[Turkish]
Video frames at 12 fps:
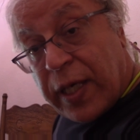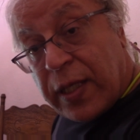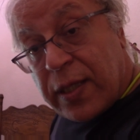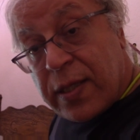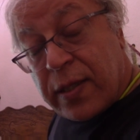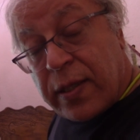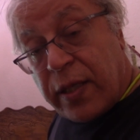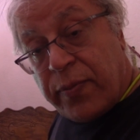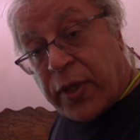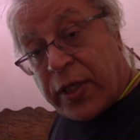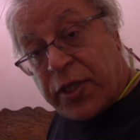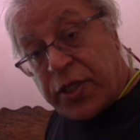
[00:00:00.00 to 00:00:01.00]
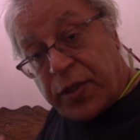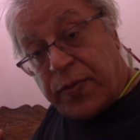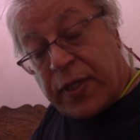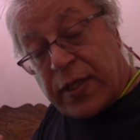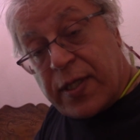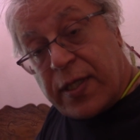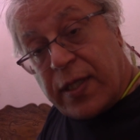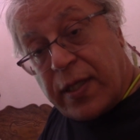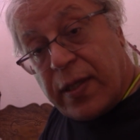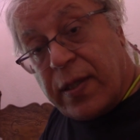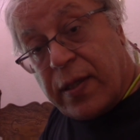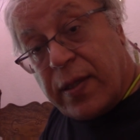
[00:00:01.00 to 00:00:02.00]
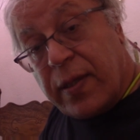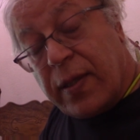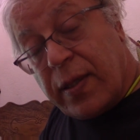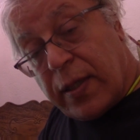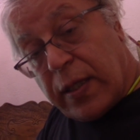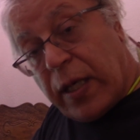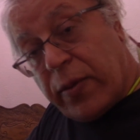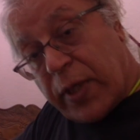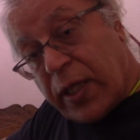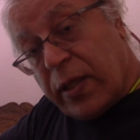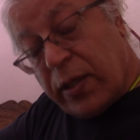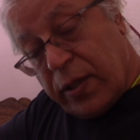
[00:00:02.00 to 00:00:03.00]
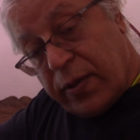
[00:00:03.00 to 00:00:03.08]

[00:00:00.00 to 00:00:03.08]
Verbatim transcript: en azından barışçı birisi. Ama